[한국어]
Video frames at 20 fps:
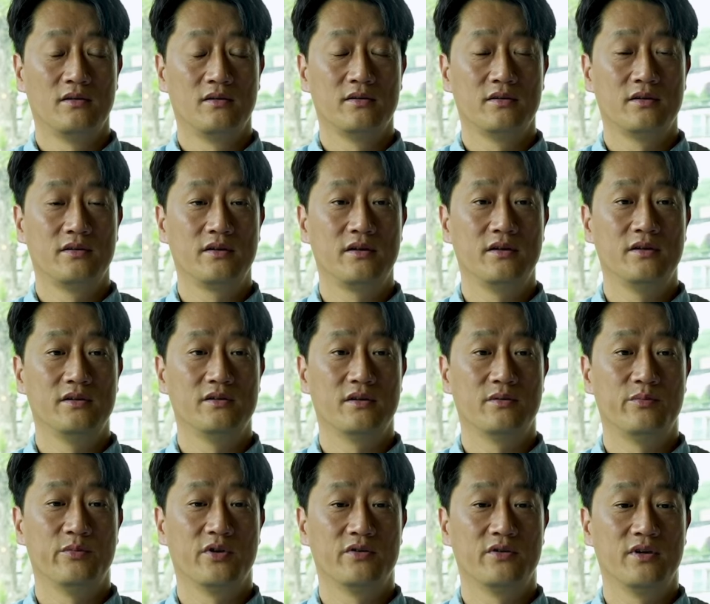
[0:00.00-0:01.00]
특히 이제
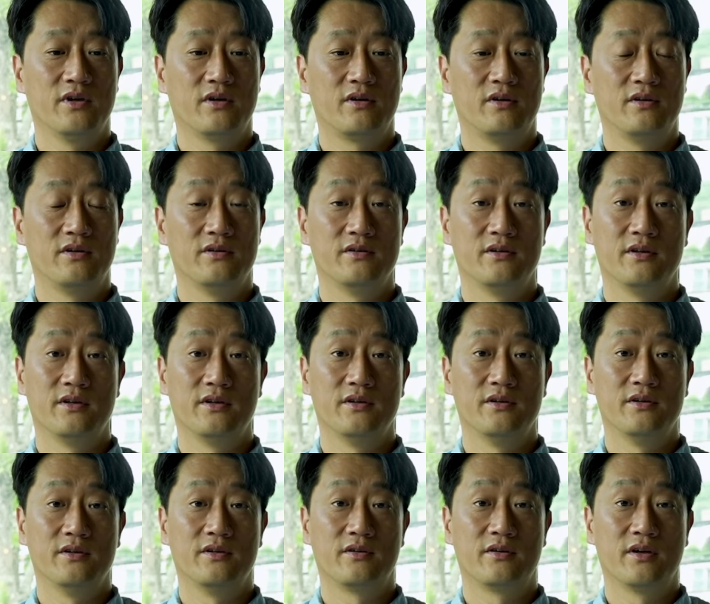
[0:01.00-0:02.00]
명리학 관련된
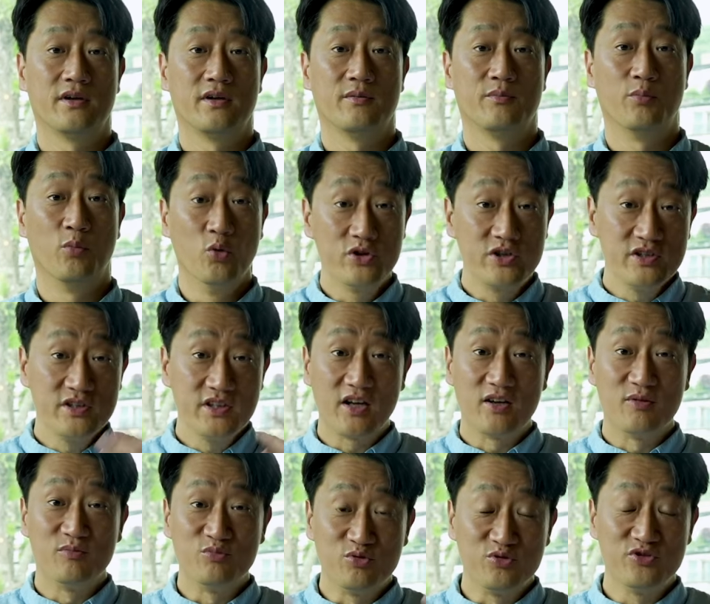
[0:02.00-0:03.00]
이렇게
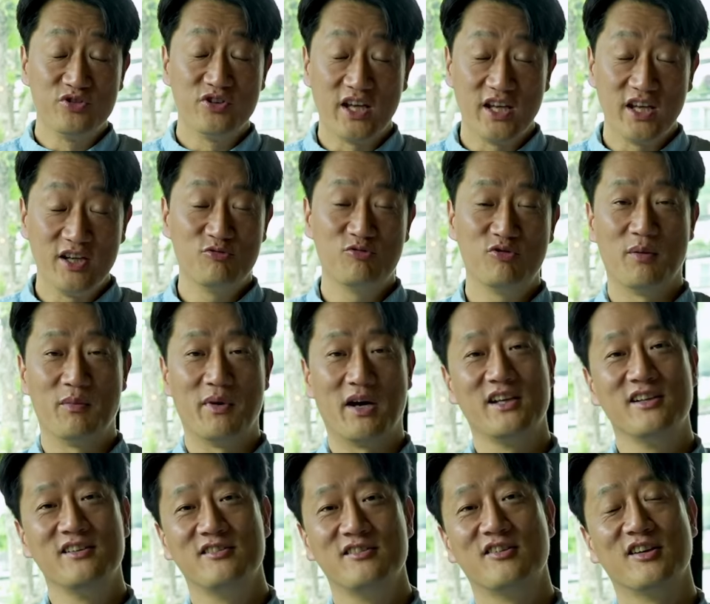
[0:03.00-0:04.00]
보신다는 분들의 인구가 많이
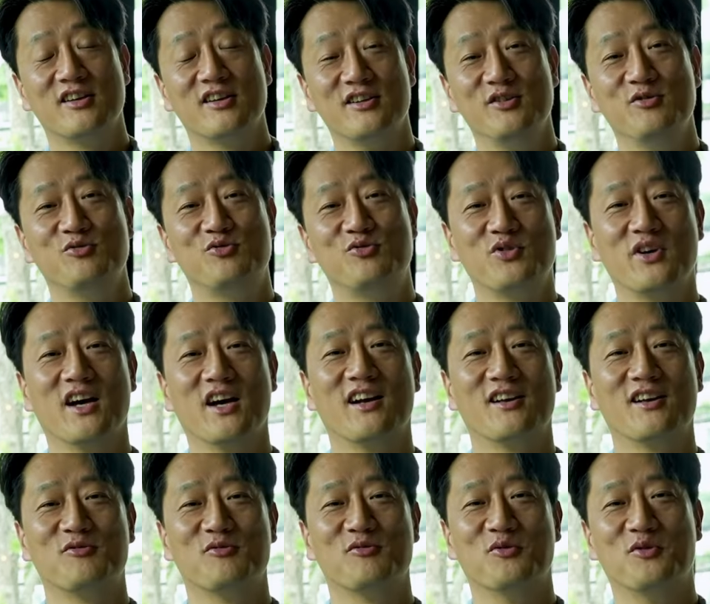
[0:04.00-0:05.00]
늘어난 이유 중에
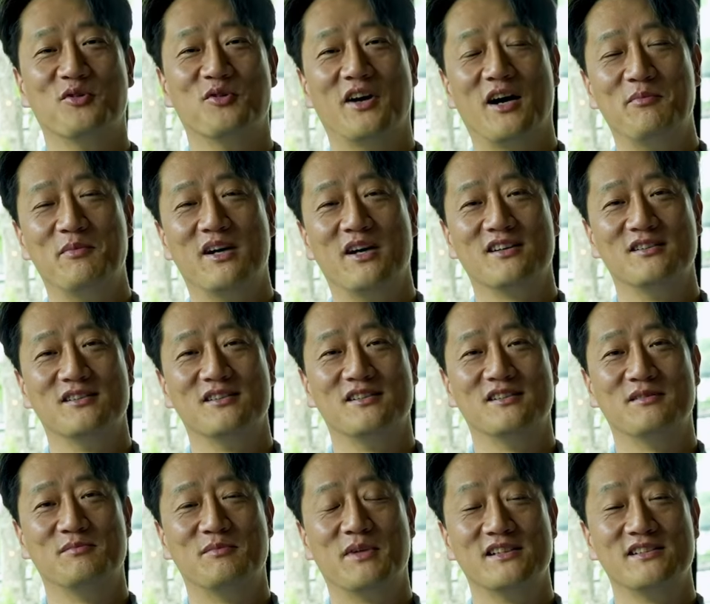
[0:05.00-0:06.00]
하나도 아마 그
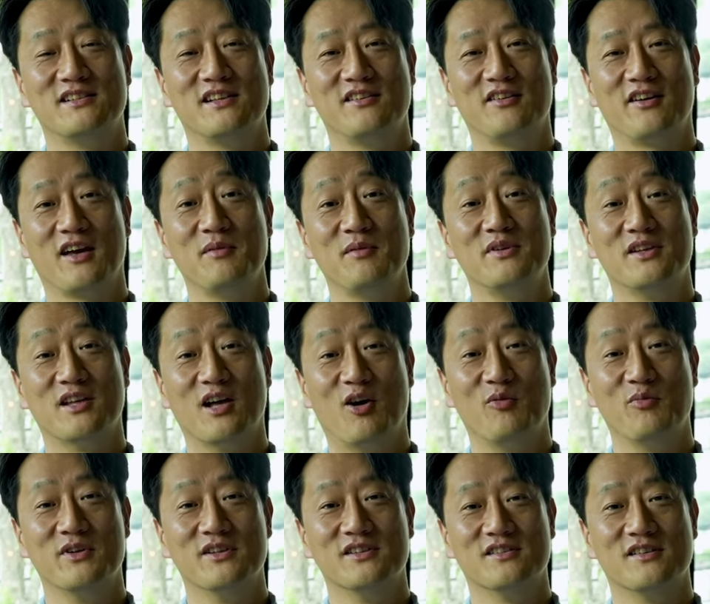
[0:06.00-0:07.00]
만세력 앱이
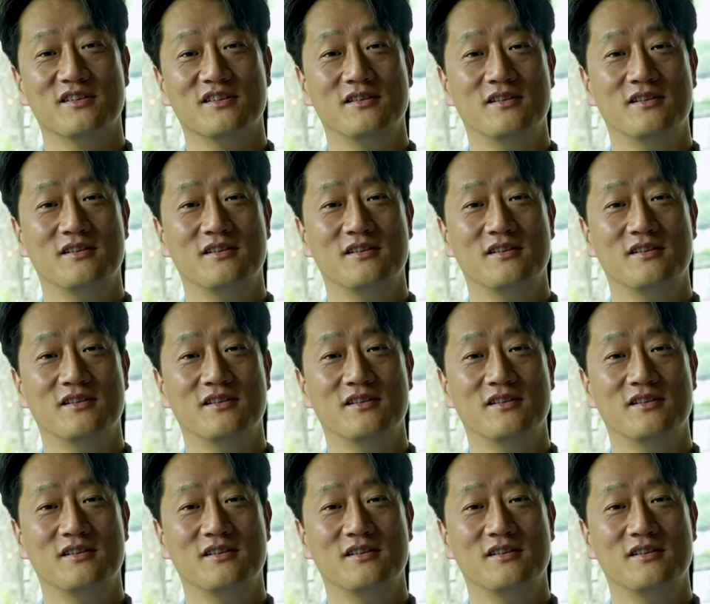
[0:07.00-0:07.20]
나오면서